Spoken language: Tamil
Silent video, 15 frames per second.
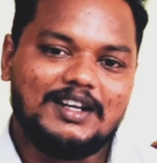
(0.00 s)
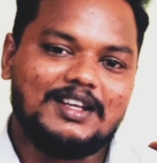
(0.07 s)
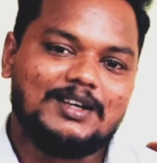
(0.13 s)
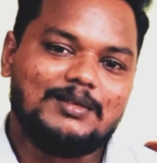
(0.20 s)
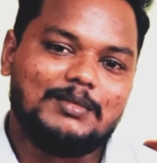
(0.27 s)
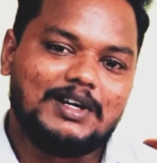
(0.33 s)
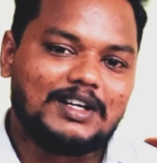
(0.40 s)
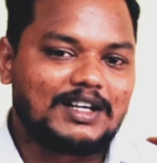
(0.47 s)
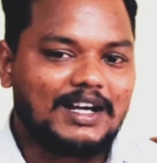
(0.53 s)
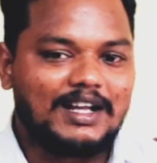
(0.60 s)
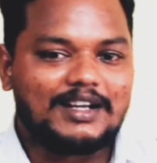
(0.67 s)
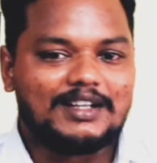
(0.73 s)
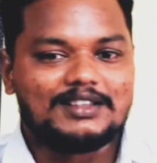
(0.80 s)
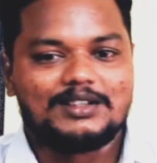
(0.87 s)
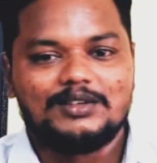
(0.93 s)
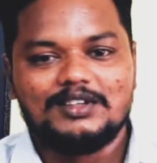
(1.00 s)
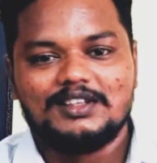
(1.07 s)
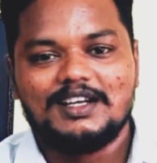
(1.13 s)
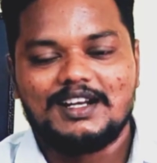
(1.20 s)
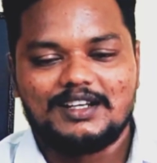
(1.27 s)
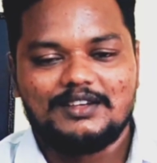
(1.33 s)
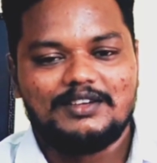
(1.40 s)
நீங்கள் மனு கார் எடுத்துகிட்டு
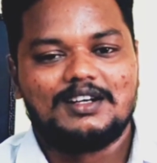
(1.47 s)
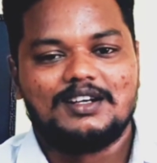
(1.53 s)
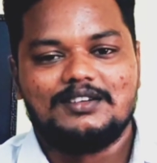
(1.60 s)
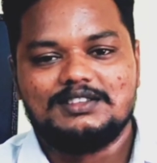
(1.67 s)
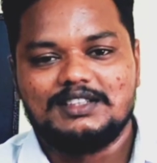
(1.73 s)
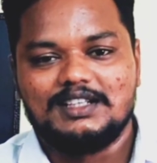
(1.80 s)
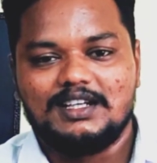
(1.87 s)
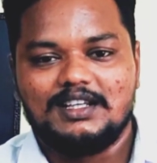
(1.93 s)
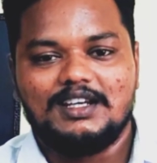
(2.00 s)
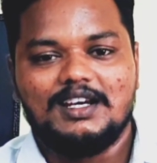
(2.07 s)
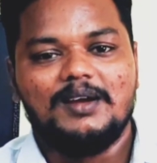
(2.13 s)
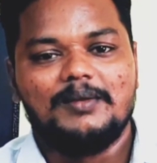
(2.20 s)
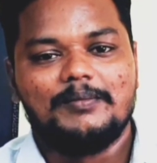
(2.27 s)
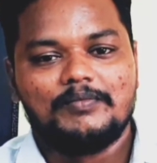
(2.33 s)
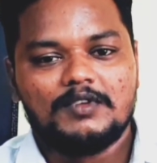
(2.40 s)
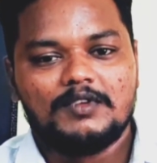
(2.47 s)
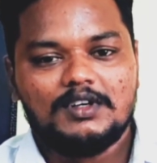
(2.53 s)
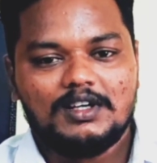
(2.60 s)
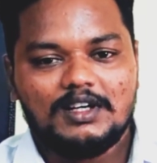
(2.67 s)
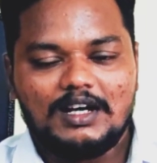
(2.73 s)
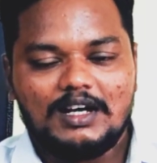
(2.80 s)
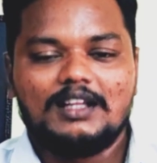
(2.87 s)
வந்து இறக்கி வீட்டில் வச்சுக்காதீங்க
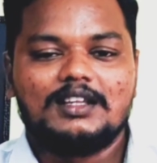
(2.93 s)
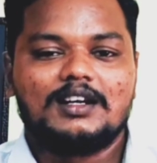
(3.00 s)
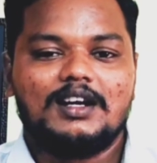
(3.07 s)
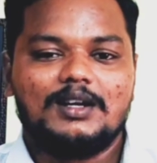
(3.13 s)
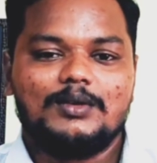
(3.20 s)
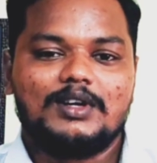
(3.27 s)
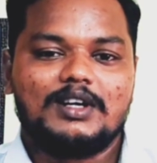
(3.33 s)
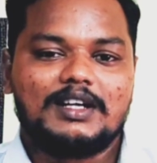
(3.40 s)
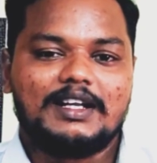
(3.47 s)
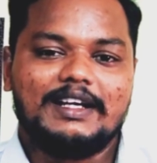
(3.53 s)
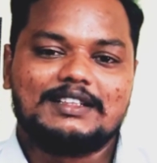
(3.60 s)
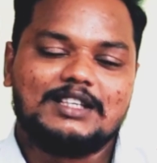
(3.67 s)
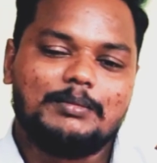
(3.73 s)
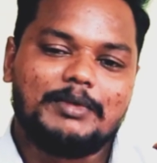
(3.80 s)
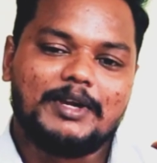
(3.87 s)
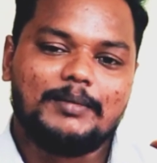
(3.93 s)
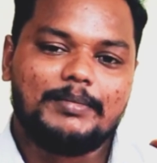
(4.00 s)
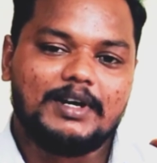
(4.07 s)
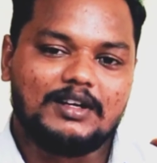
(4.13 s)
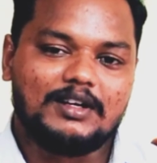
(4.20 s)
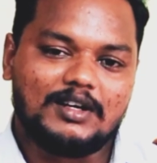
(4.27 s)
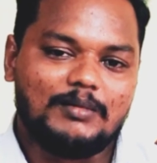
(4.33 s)
அதற்கான ஒரு டேக்ஸை பே
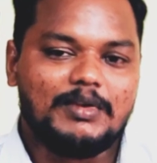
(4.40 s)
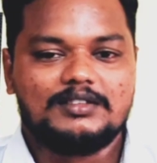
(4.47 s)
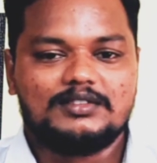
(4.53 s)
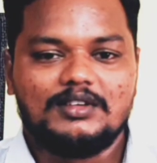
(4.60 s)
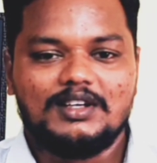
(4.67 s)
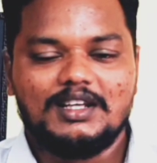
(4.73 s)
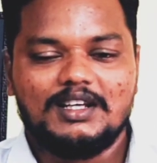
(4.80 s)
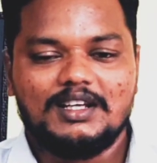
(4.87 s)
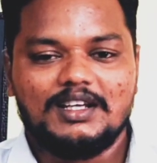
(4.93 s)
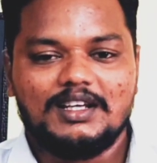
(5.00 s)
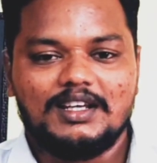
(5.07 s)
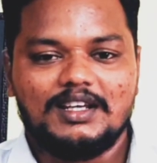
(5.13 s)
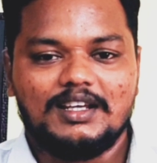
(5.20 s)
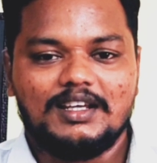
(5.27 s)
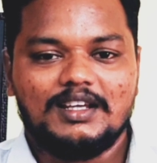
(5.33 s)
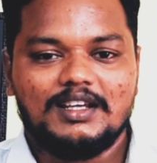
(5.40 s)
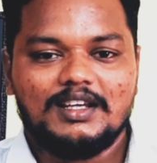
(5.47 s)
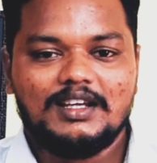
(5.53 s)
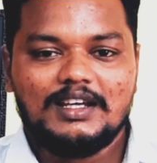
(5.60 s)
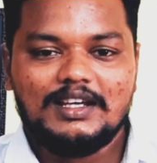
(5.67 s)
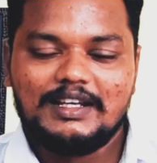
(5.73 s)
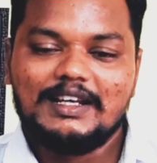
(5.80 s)
பண்ணுங்கள் அப்படின்னு சொல்லி
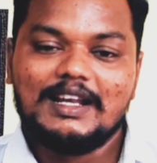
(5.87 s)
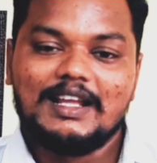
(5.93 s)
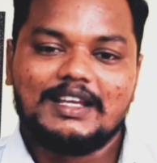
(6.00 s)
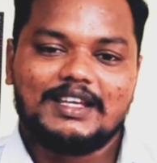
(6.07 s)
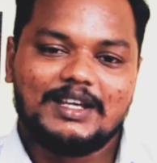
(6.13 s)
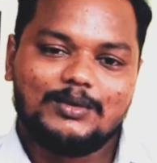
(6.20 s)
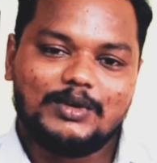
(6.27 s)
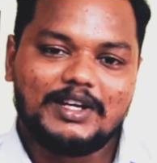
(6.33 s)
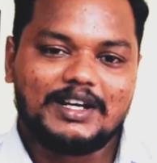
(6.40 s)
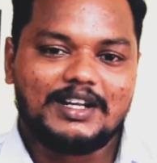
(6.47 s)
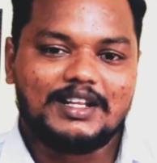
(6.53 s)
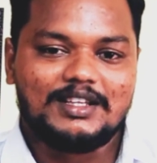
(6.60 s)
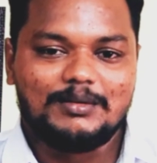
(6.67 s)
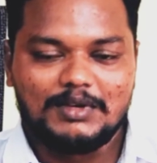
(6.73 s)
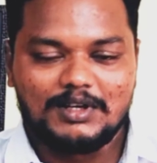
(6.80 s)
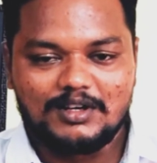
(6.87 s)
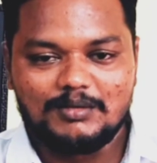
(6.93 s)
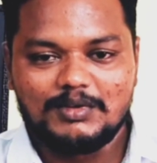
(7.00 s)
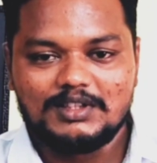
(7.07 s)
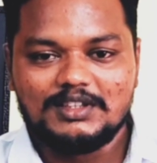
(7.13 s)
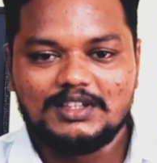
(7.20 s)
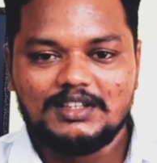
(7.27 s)
இன்றைக்கி
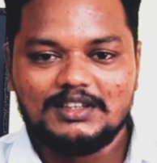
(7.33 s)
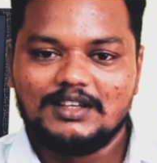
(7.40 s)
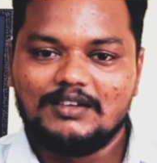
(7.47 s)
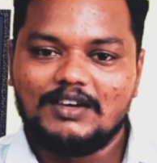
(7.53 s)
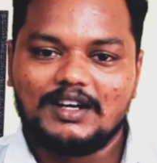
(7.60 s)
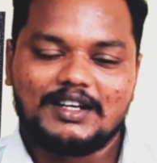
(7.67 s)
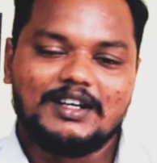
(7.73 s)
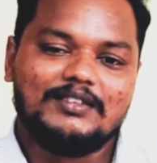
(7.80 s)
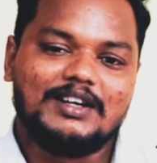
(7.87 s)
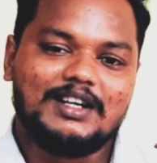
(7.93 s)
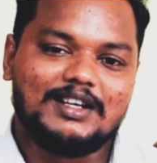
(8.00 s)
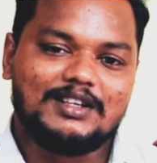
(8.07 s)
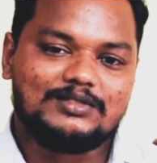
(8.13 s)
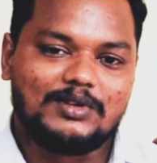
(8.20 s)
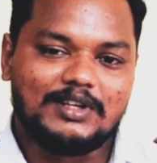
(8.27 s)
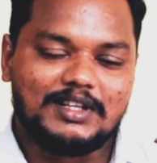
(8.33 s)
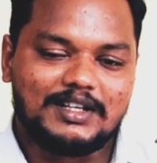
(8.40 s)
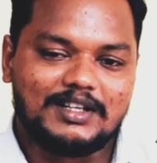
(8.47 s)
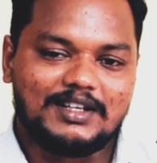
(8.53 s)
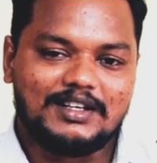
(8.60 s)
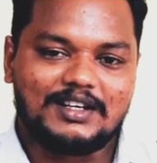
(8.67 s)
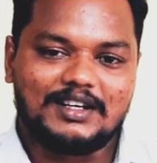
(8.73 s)
உயர்நீதிமன்றம் வந்து இந்த வழக்கின் வழியாக
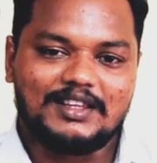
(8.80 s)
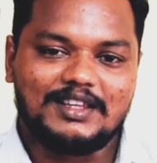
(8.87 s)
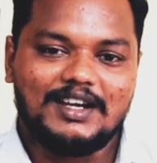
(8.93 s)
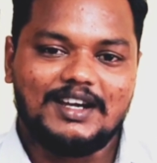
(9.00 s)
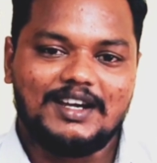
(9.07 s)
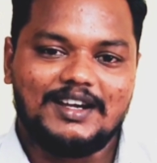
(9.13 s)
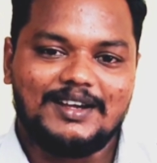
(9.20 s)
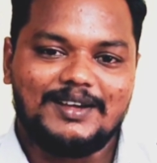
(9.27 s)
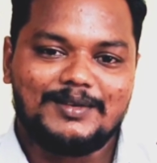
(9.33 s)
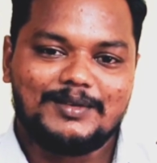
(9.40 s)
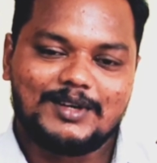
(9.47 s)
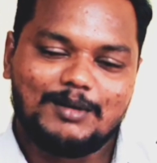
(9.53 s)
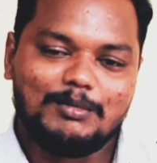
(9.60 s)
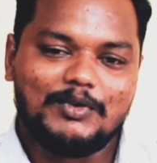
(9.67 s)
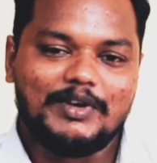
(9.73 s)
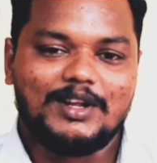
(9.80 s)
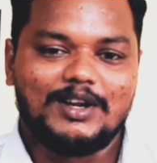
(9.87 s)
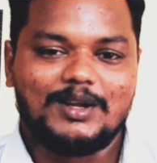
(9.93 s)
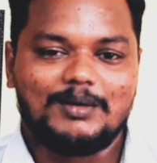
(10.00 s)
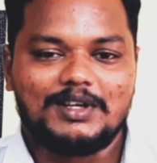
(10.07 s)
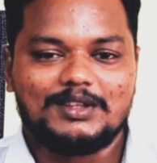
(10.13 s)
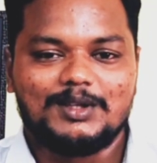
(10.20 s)
சொல்லியிருக்குன்றத நம்ம
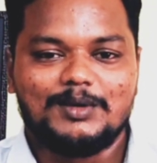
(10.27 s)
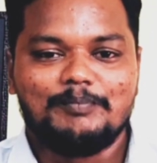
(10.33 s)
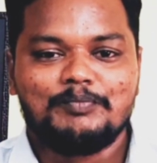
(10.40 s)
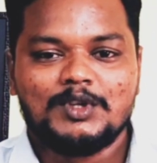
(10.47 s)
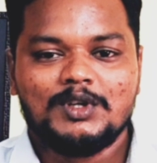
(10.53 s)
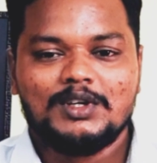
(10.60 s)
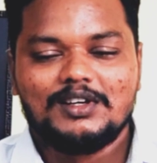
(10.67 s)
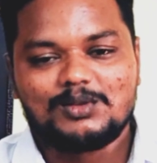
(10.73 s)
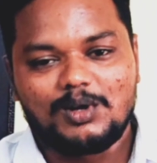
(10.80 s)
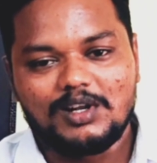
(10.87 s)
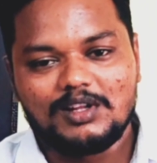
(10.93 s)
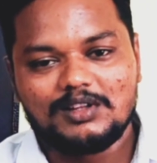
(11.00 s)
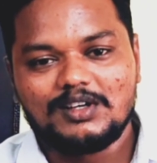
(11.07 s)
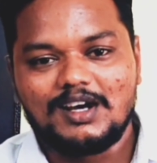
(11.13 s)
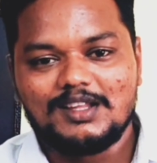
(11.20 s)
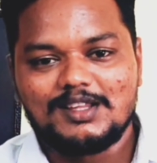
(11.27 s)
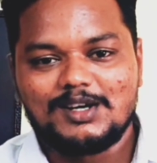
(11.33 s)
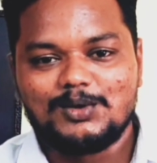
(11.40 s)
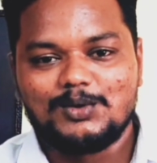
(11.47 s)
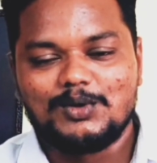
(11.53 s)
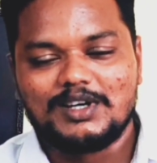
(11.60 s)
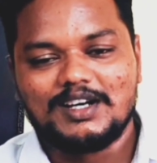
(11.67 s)
வீடியோவில் பார்த்தோம் தொடர்ந்து
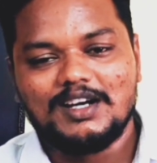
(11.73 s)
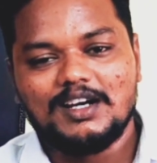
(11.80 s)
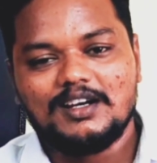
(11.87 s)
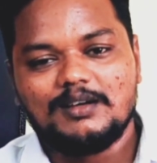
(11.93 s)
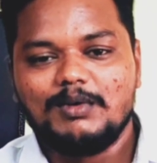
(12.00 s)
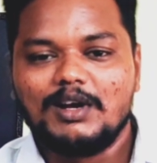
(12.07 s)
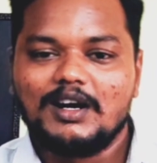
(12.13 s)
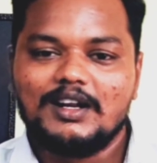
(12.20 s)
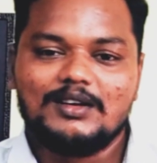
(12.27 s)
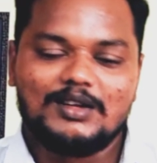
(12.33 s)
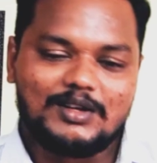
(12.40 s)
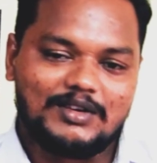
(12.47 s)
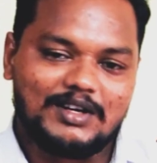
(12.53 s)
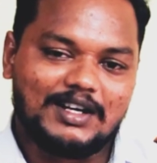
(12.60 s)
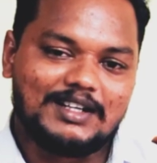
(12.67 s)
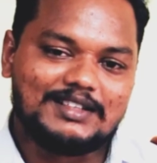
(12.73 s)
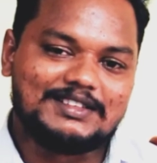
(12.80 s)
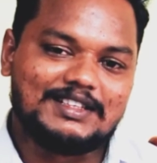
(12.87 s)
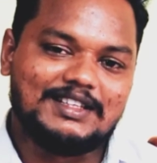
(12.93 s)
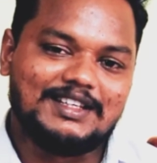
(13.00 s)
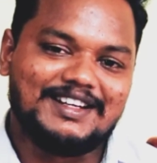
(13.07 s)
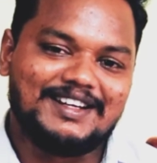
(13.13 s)
ஆதரவு கொடுங்க மறுபடியும் இன்னொரு வீடியோவில்
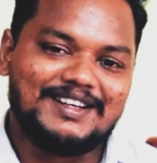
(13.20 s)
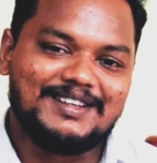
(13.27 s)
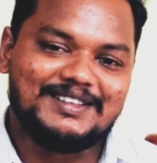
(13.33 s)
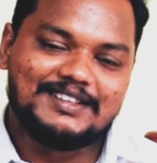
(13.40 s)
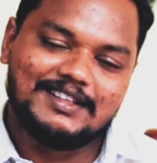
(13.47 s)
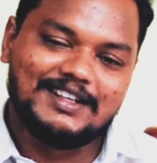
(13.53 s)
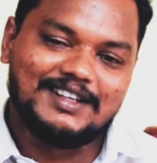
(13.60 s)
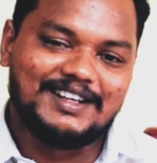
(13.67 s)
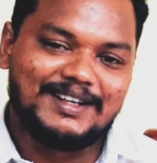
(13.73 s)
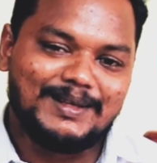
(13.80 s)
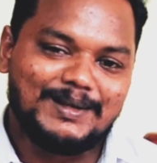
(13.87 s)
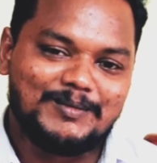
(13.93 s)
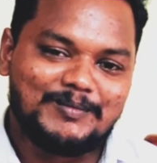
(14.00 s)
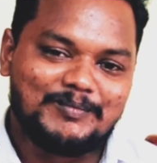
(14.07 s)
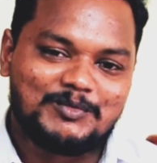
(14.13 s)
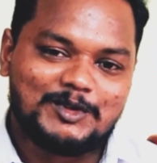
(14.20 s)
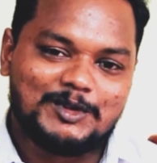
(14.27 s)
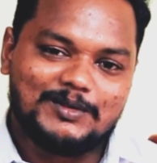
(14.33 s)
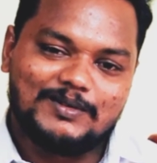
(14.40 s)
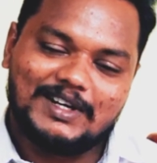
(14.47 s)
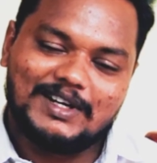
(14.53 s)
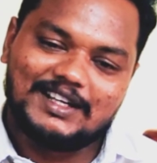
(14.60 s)
சந்திக்கிறேன் நன்றி
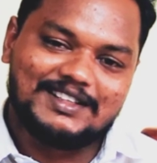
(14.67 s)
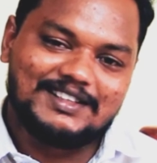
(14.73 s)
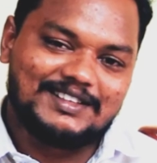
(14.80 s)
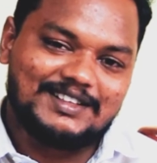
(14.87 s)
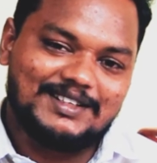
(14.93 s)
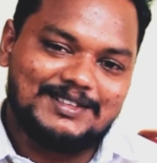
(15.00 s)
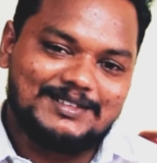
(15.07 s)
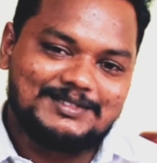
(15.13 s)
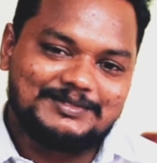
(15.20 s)
வணக்கங்கள்